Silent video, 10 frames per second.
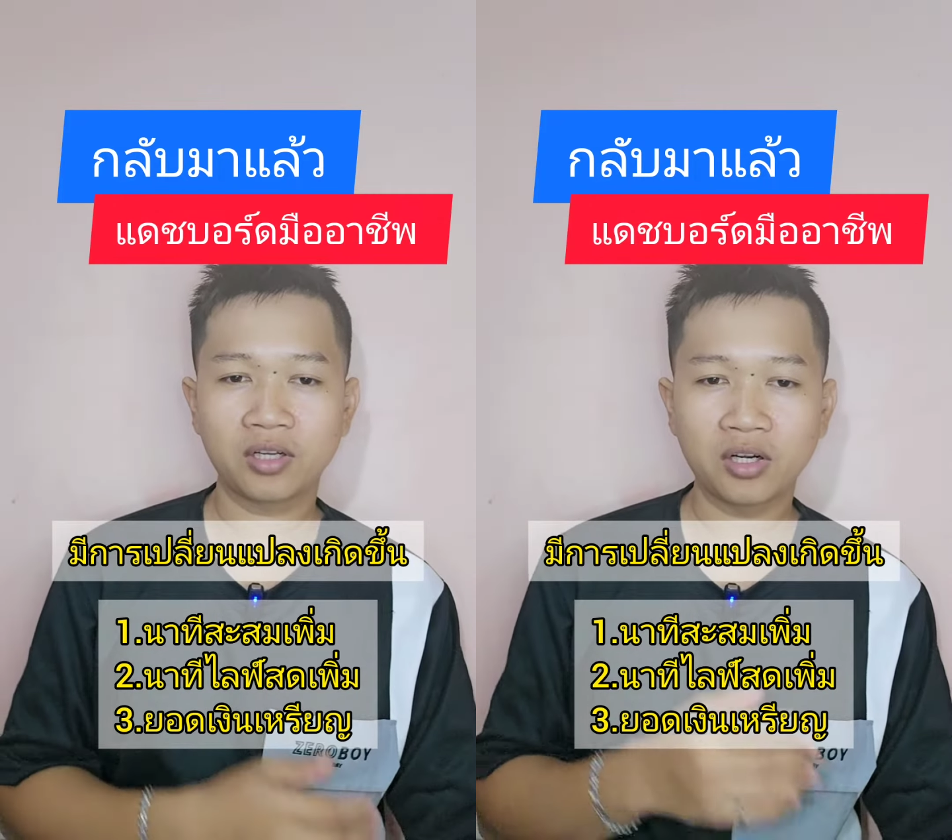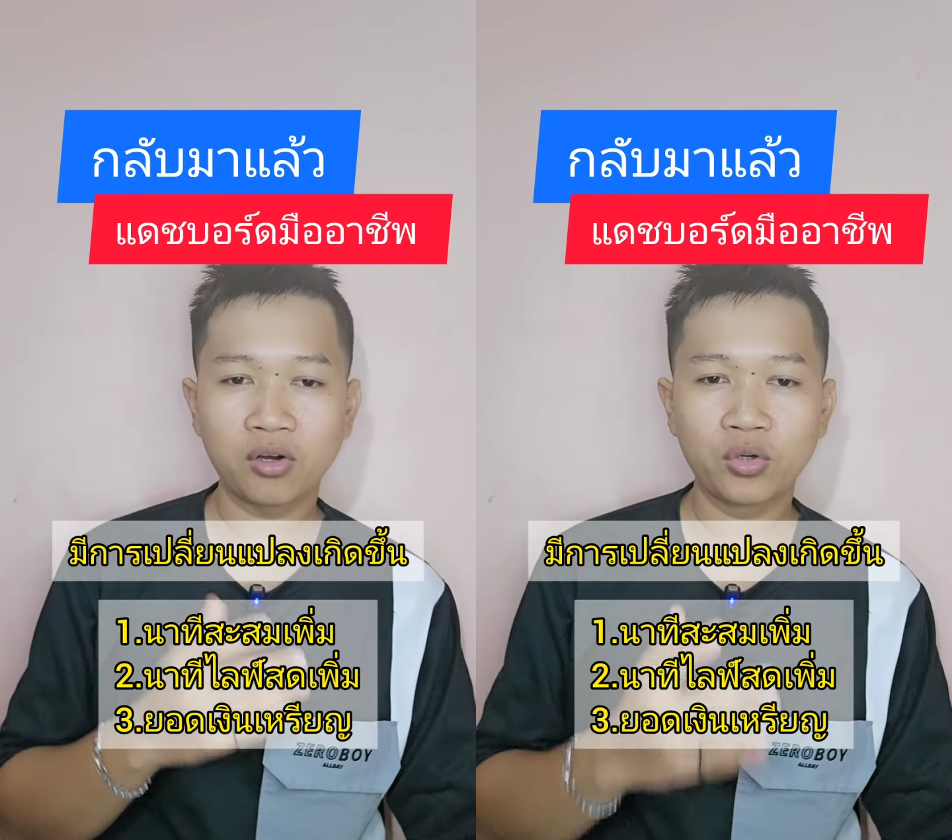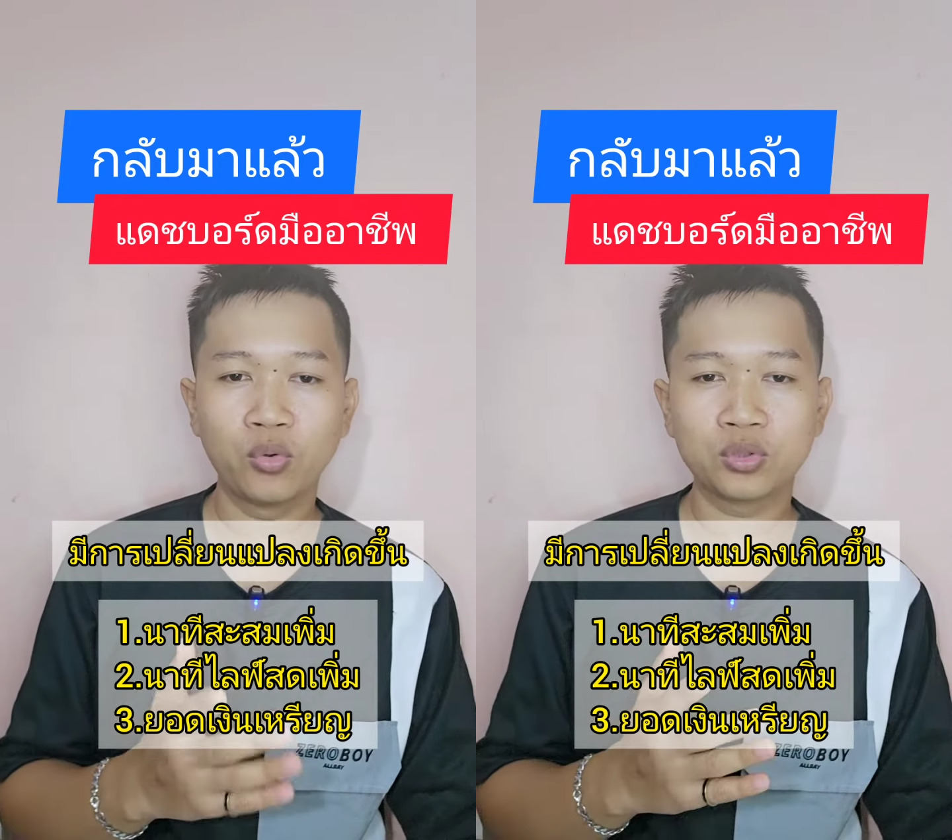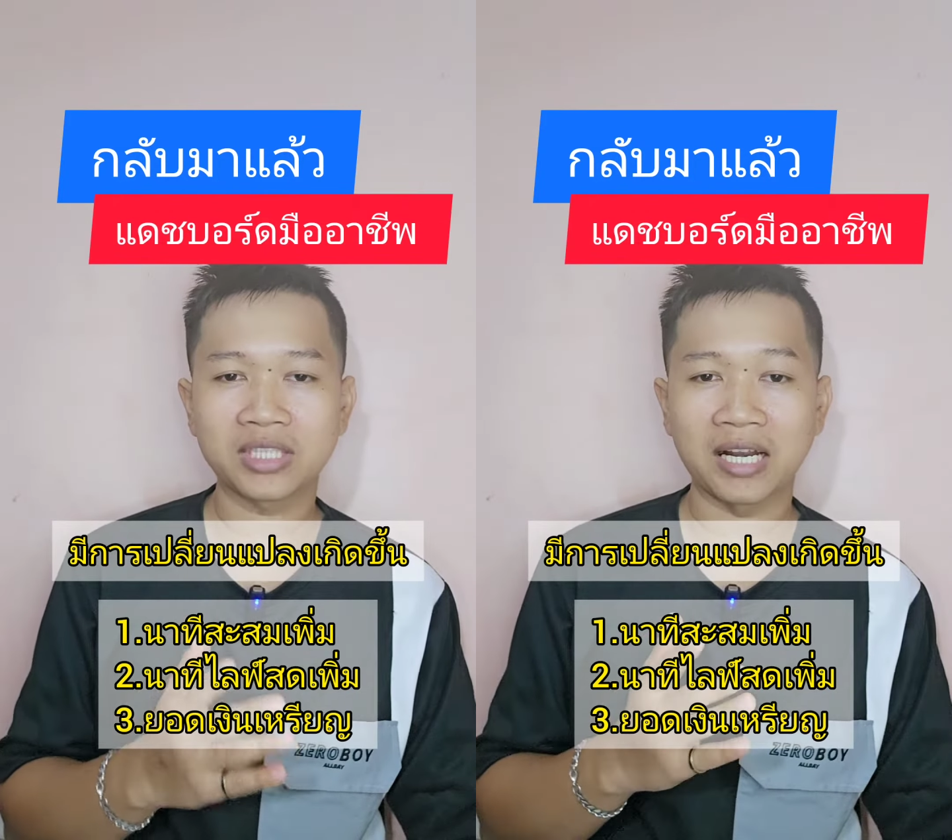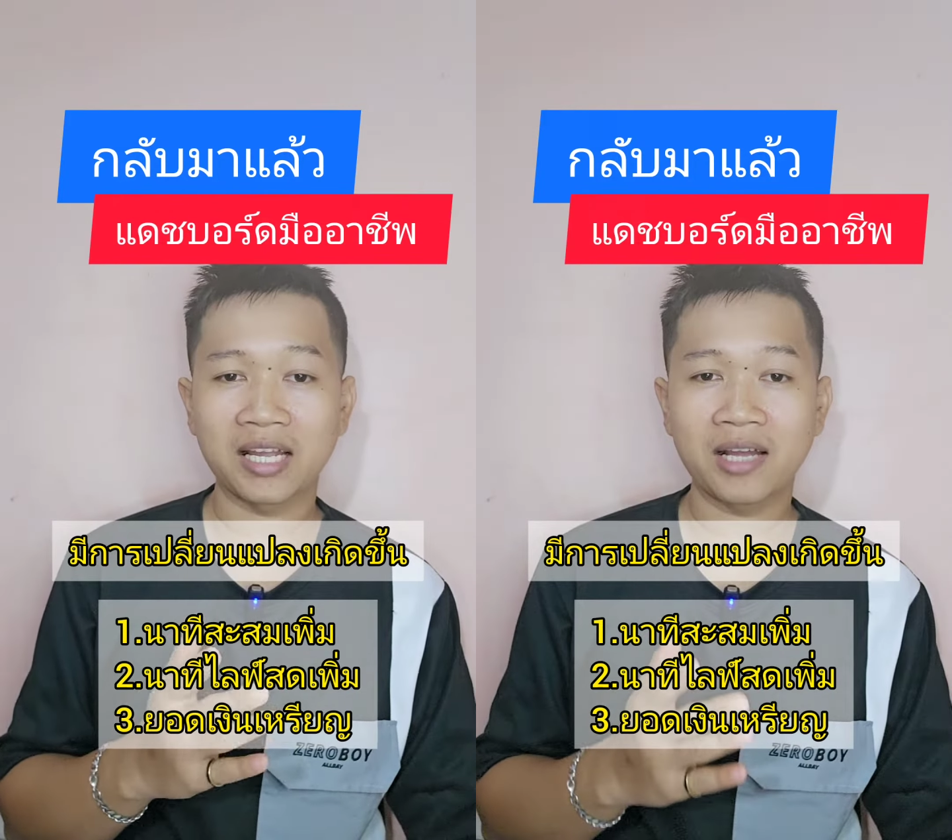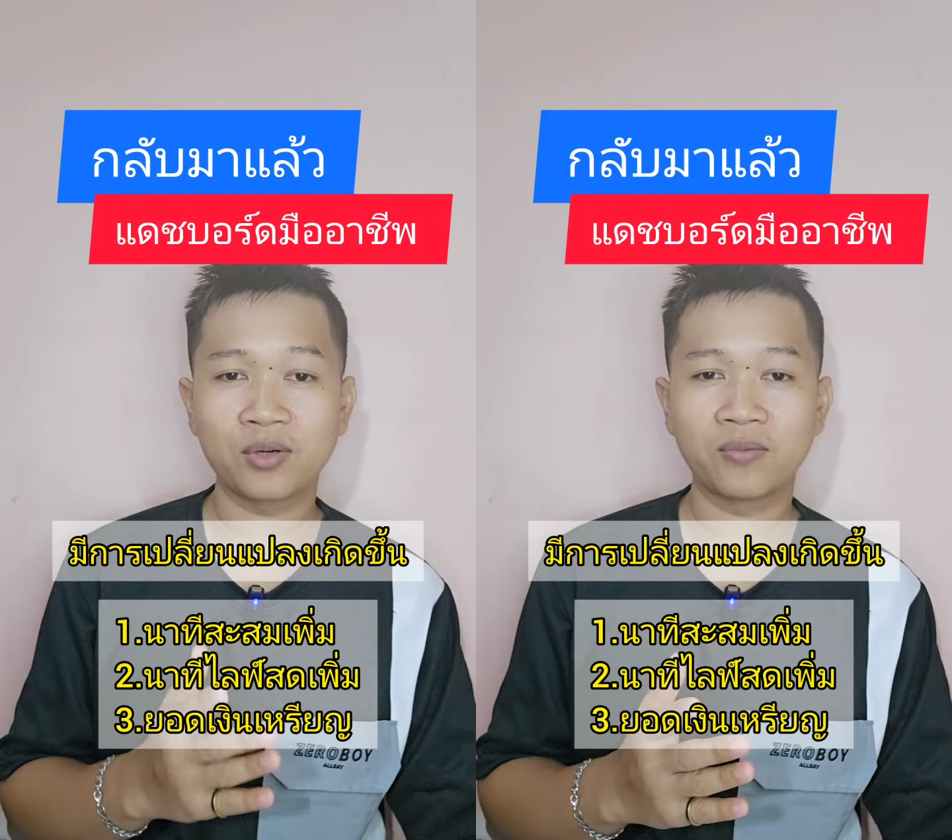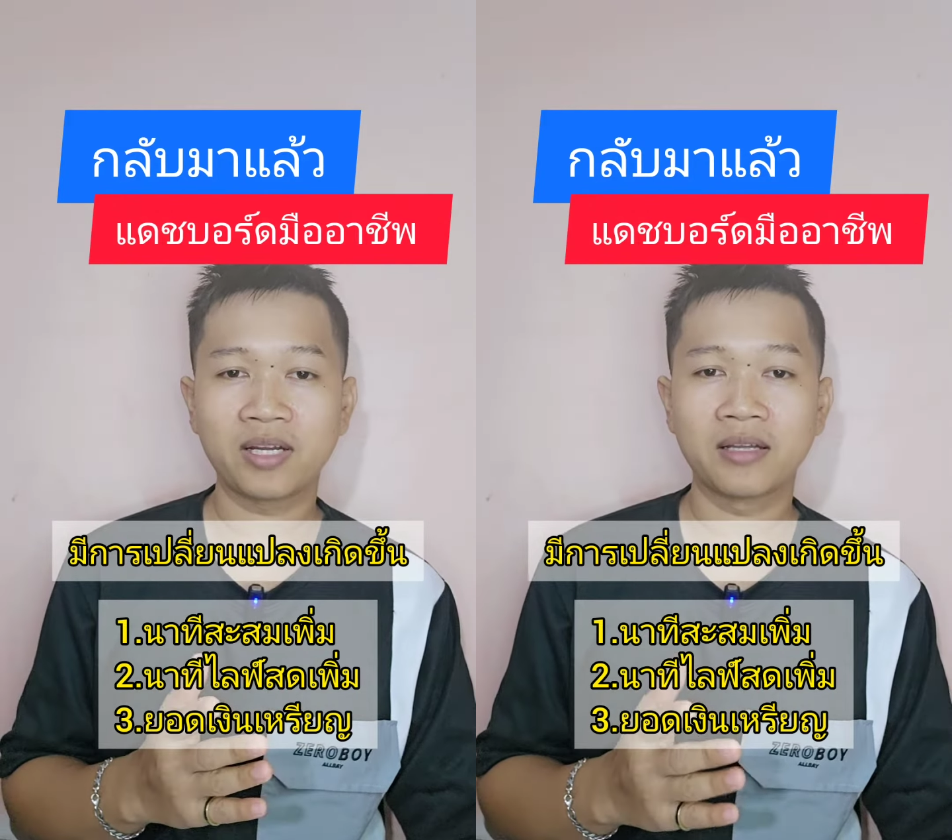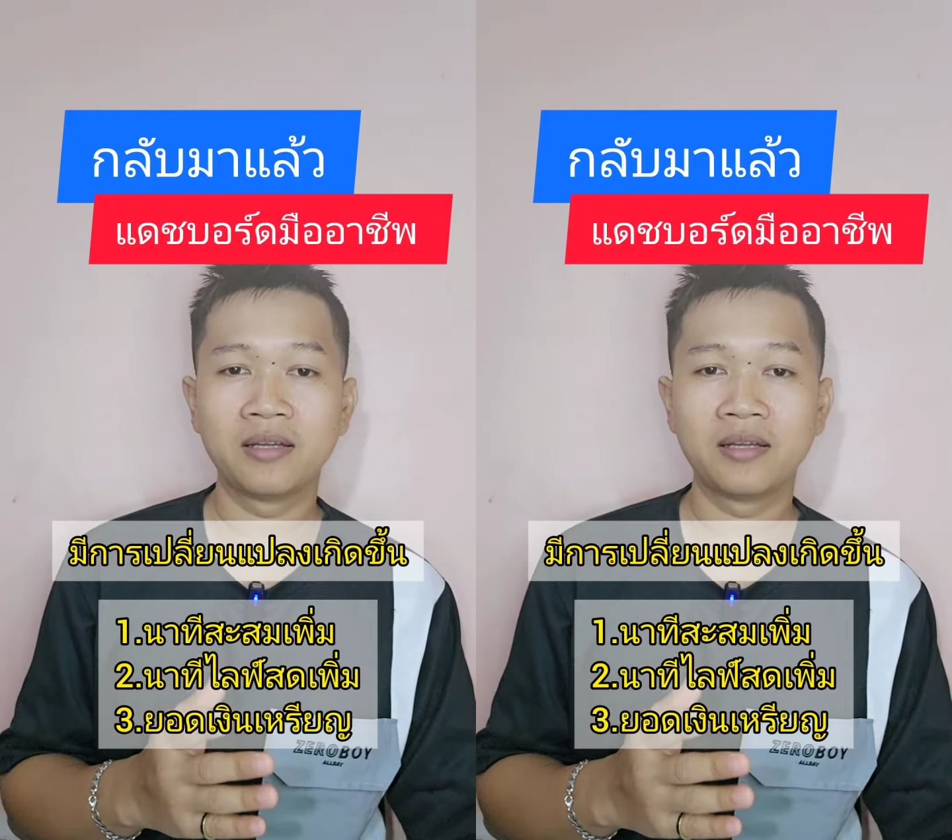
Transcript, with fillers: ก็รอดูสถานการณ์ก่อนว่า